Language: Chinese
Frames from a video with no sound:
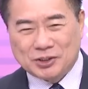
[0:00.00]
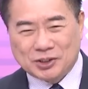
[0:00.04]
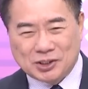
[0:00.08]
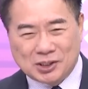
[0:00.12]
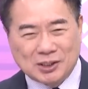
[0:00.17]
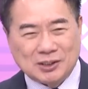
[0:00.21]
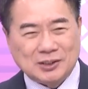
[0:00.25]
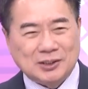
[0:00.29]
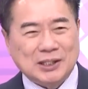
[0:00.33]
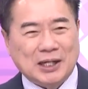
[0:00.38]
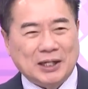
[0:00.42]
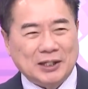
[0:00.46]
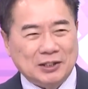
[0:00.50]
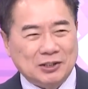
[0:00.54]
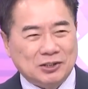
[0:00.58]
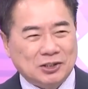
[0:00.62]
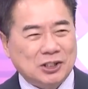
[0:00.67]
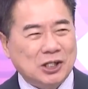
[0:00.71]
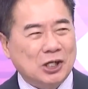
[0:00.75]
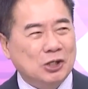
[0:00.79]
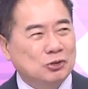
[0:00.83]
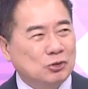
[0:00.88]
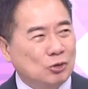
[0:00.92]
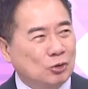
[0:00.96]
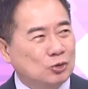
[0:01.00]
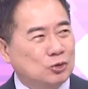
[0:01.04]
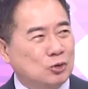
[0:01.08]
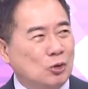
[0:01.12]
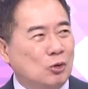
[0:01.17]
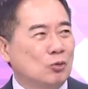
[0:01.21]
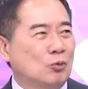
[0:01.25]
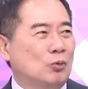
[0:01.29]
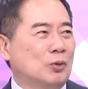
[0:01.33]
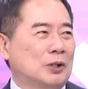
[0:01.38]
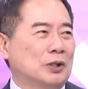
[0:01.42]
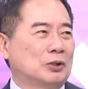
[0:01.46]
倾向于接受
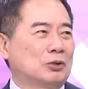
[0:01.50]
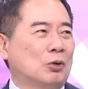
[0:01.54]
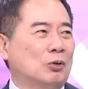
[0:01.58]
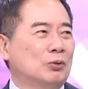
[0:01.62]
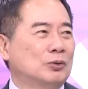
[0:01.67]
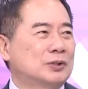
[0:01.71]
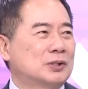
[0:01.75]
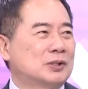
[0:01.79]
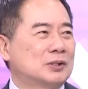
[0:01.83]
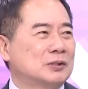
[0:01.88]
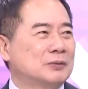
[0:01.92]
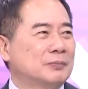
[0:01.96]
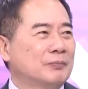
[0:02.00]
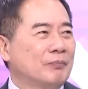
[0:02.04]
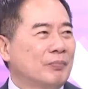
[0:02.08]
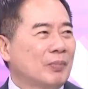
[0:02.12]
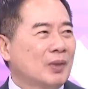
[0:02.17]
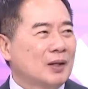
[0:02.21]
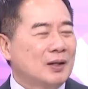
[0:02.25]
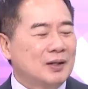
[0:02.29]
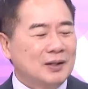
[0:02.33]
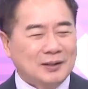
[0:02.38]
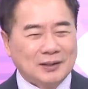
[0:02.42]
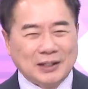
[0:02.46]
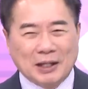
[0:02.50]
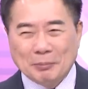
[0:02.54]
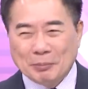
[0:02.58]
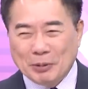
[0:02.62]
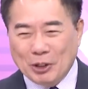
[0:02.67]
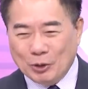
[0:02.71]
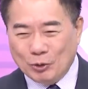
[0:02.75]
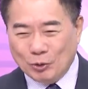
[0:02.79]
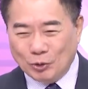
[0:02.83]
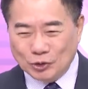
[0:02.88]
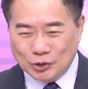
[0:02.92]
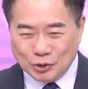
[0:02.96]
中国的投资，那
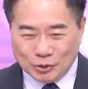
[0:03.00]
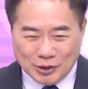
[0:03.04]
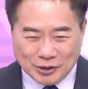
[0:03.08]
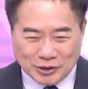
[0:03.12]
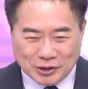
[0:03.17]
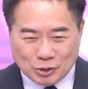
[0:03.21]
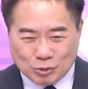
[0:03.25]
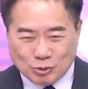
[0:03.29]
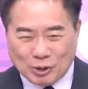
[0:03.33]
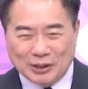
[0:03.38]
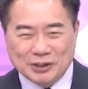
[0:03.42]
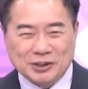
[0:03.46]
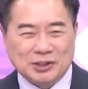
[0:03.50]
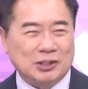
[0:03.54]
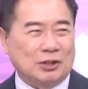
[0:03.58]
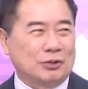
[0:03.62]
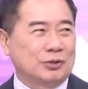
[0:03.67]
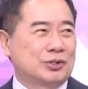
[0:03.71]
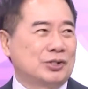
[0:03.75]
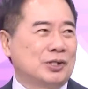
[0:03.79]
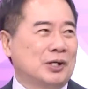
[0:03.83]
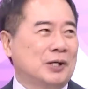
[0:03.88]
美国就会去穿小